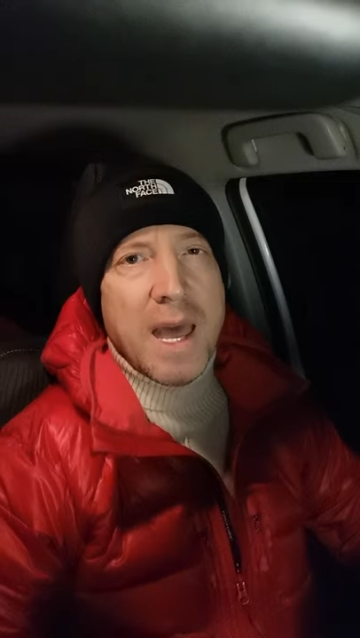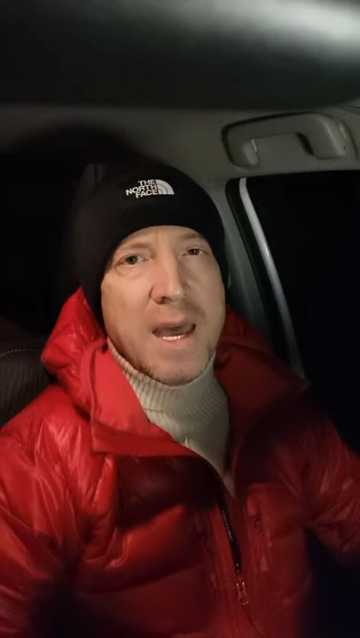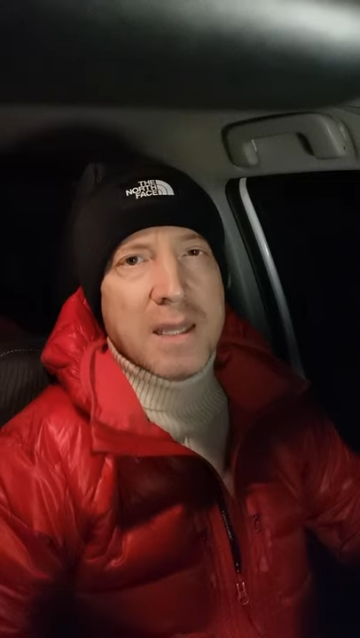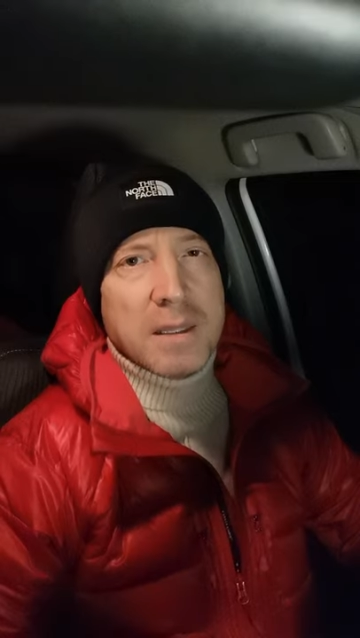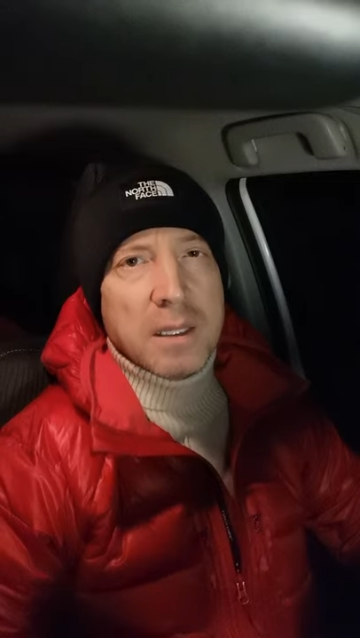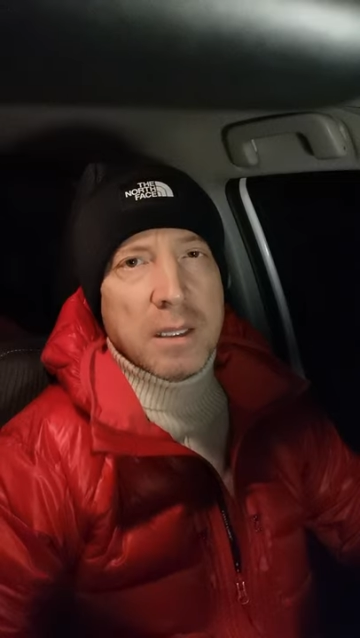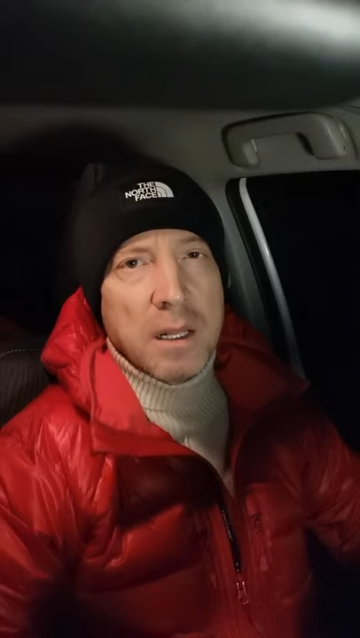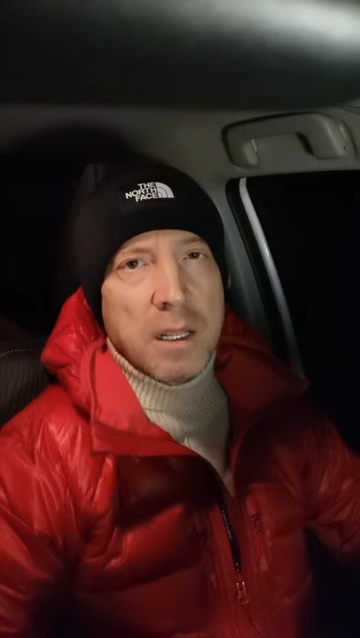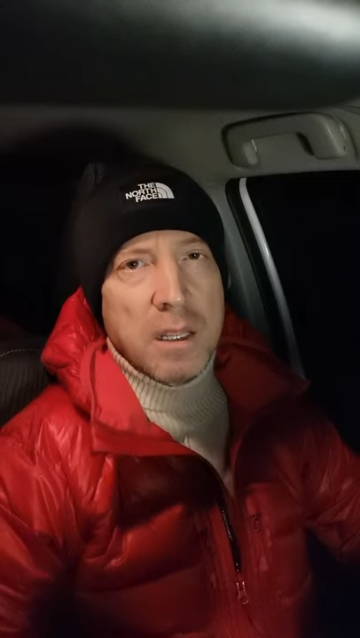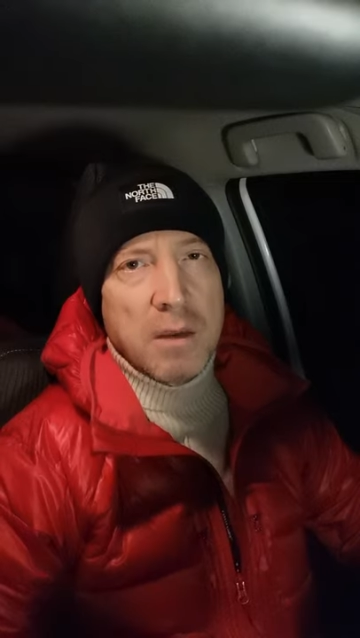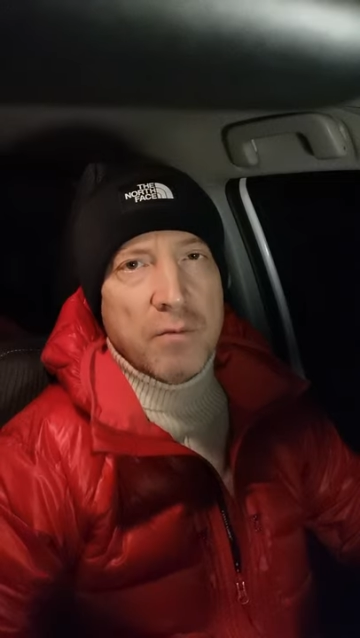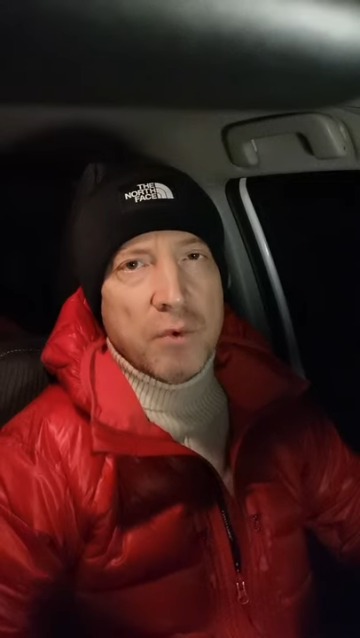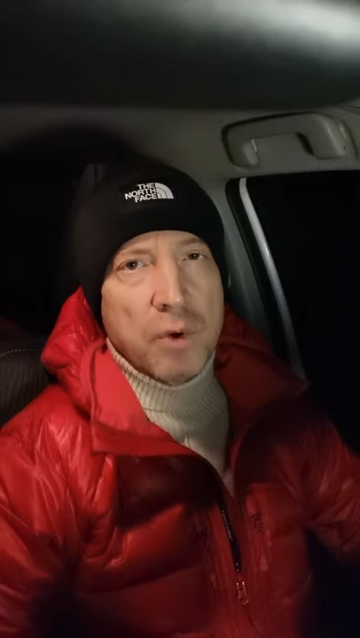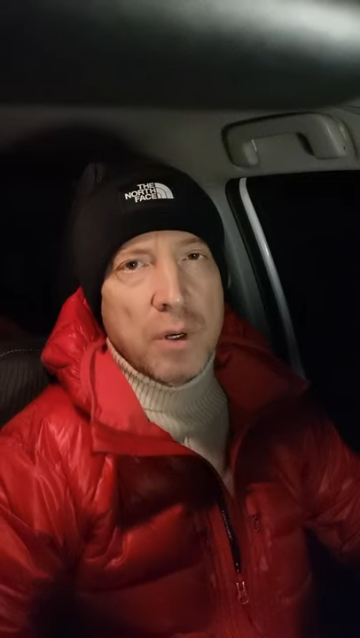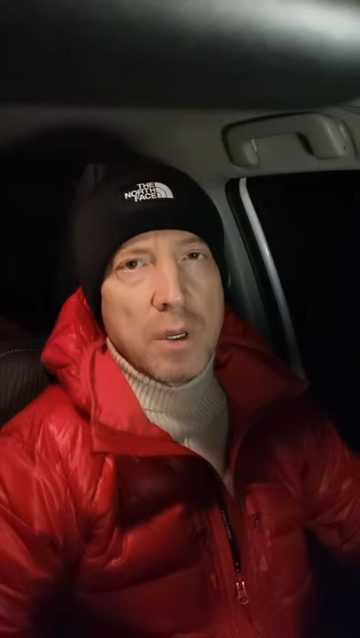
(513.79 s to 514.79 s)
это для
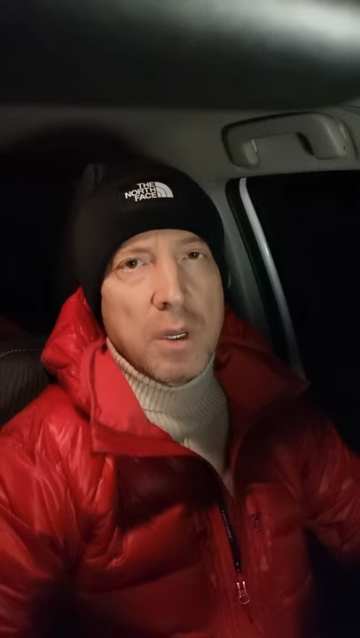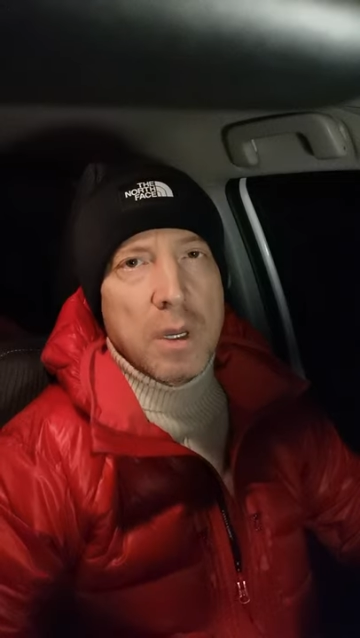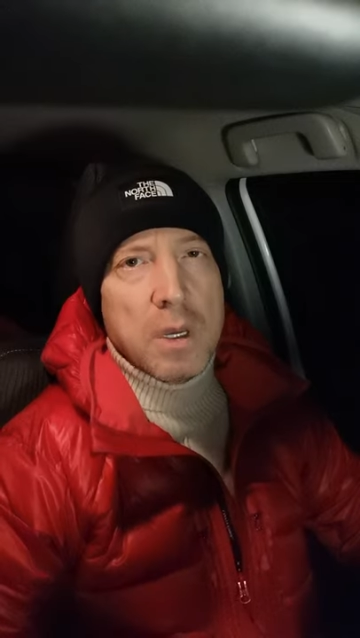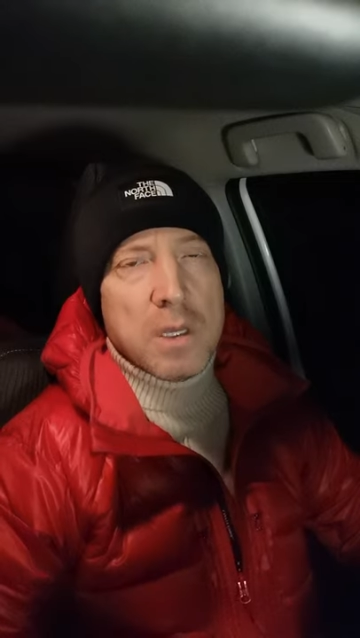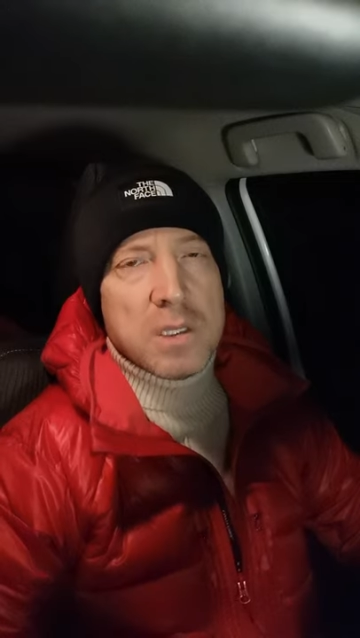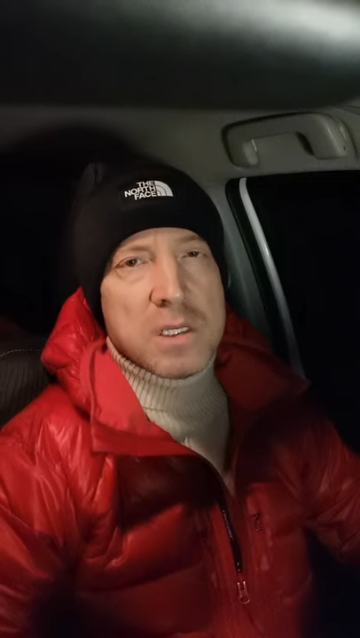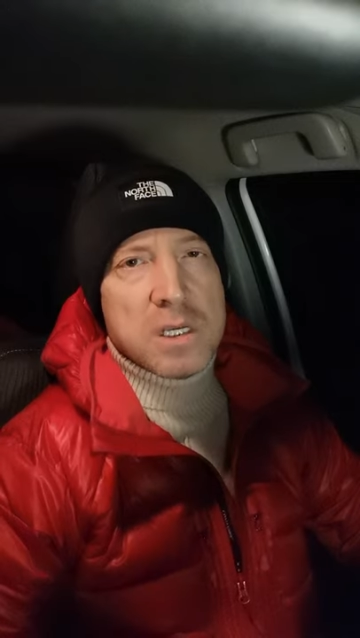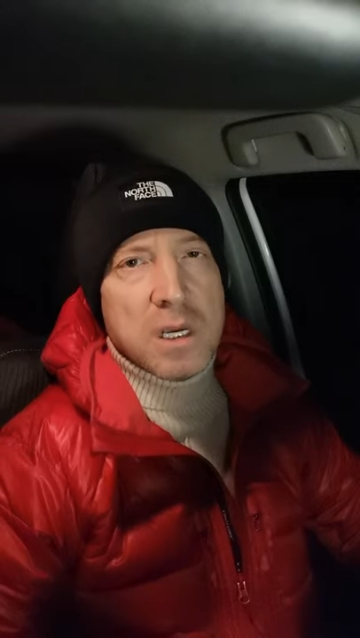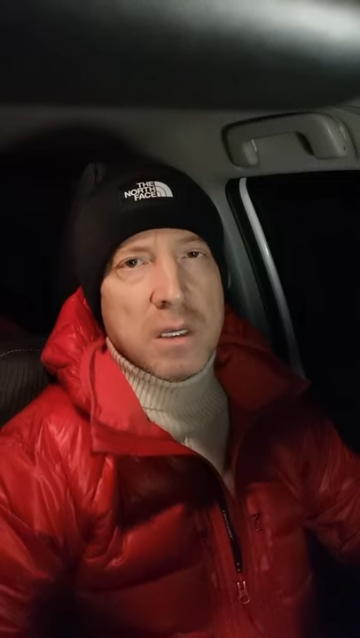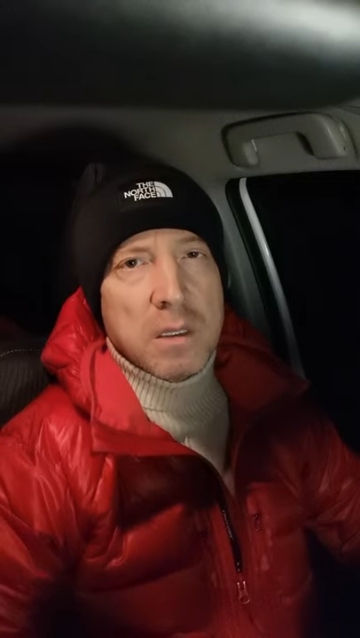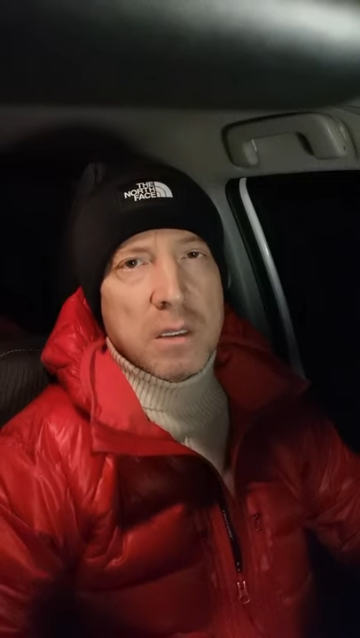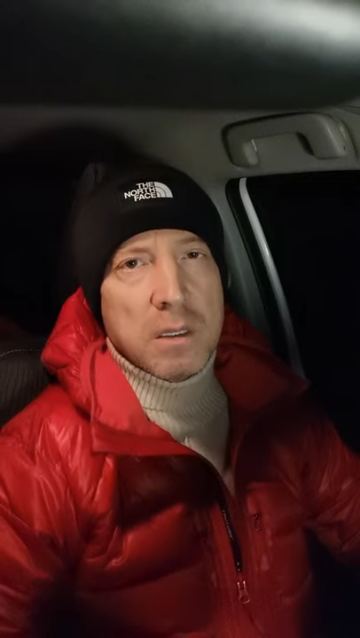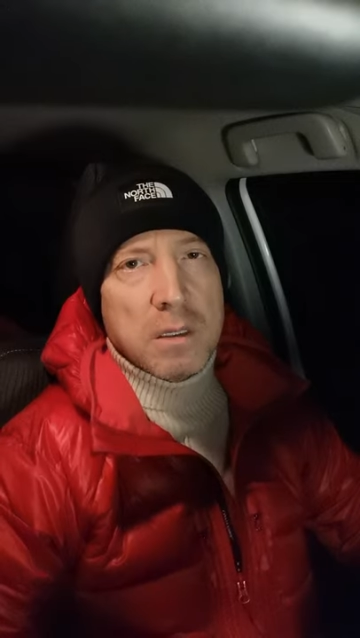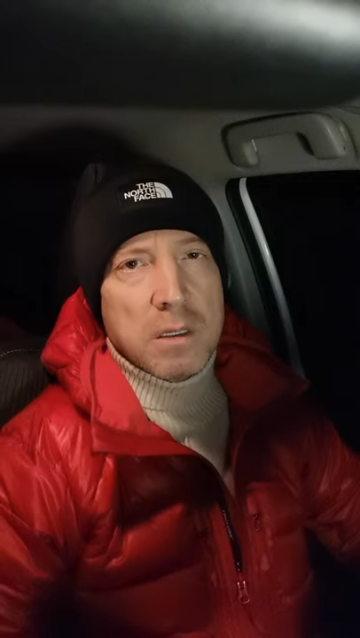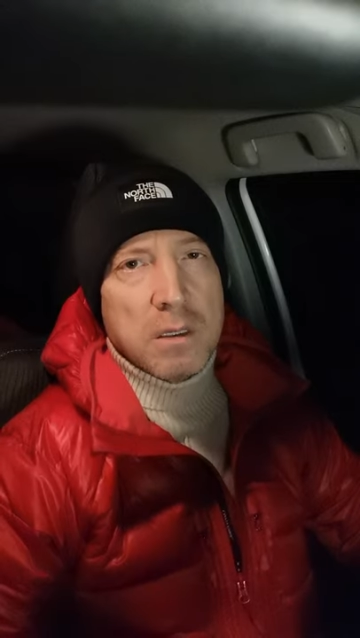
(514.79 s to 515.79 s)
него
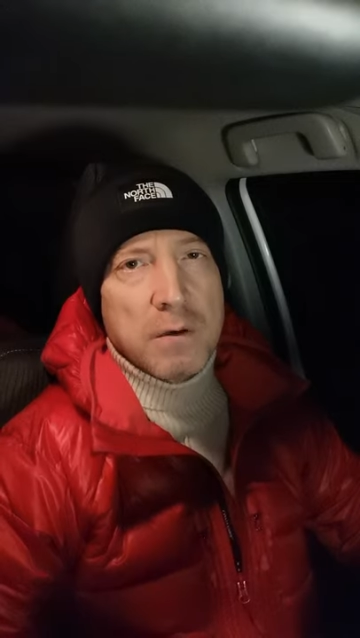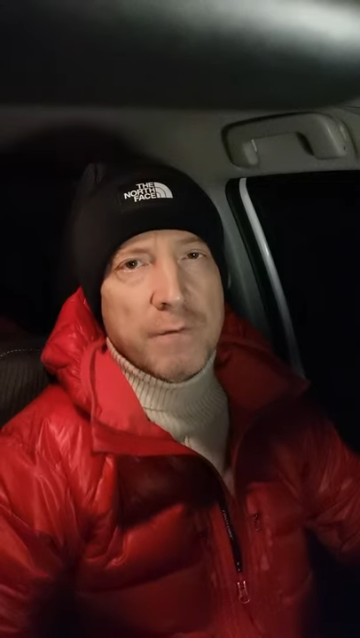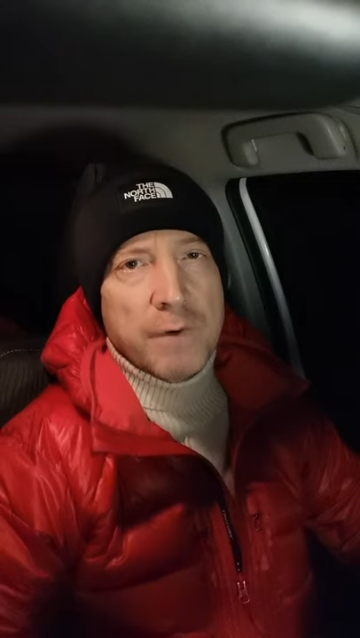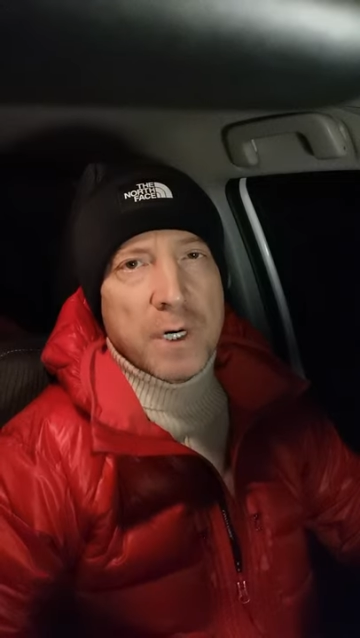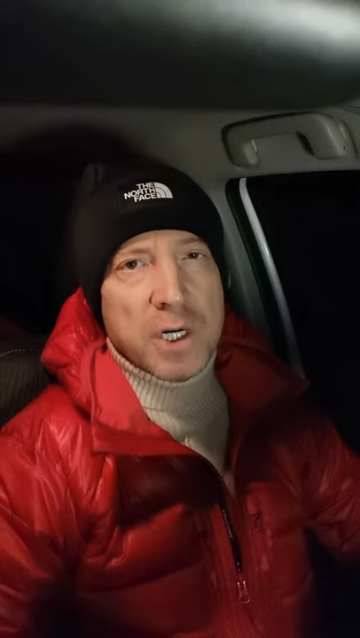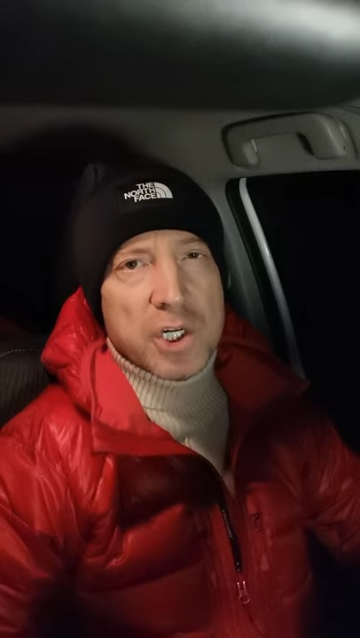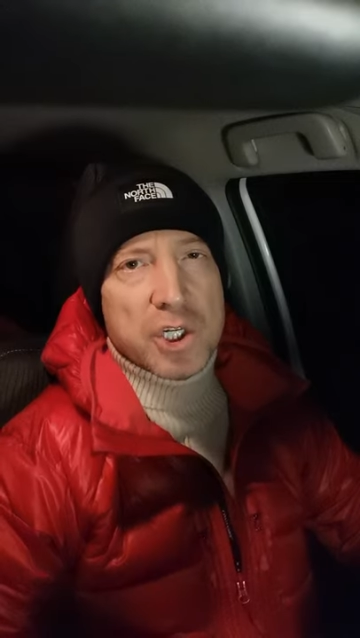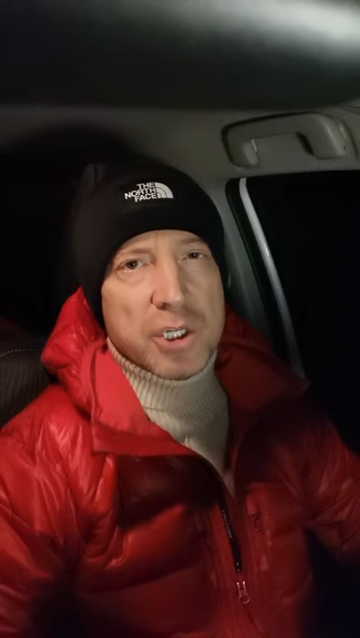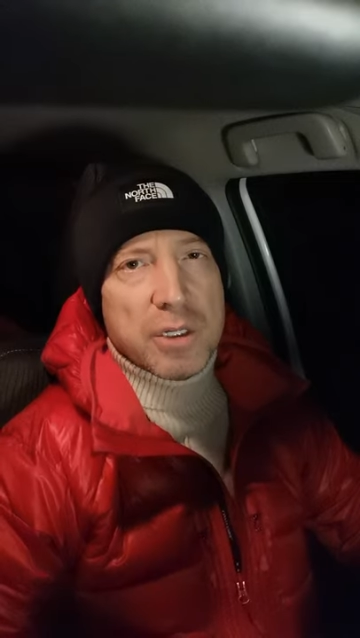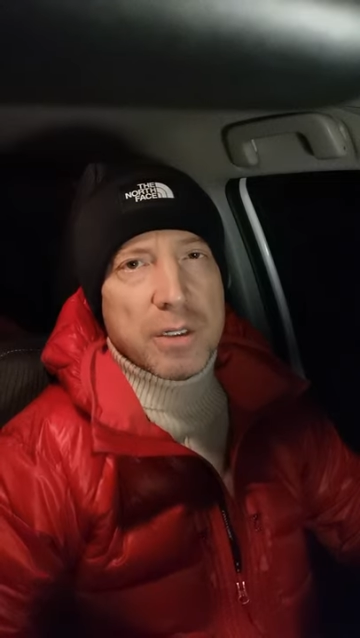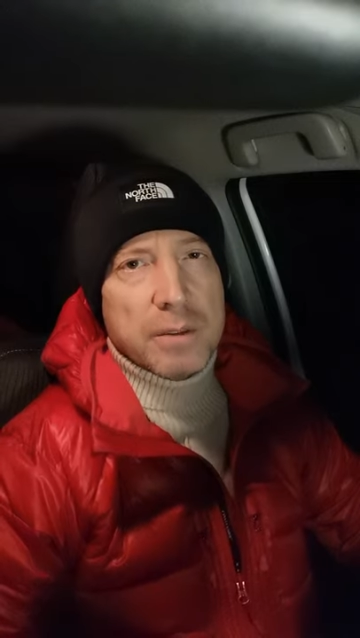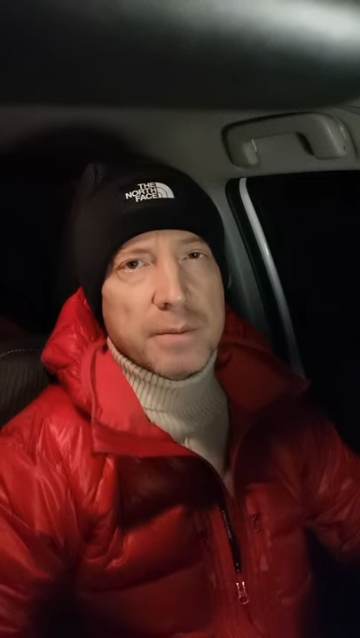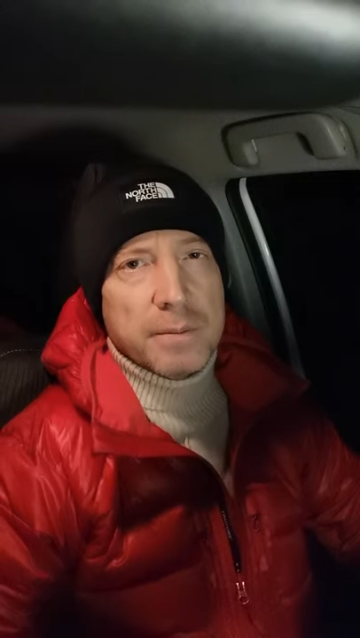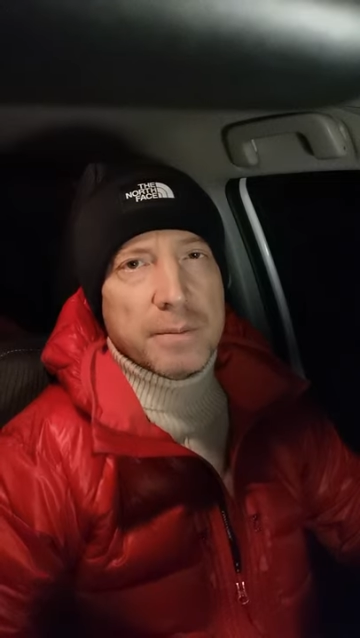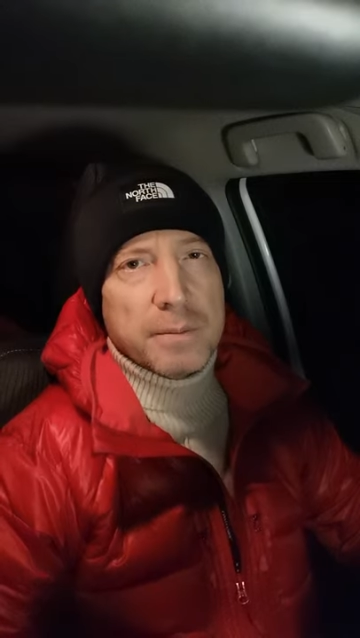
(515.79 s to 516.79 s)
ценно и важно.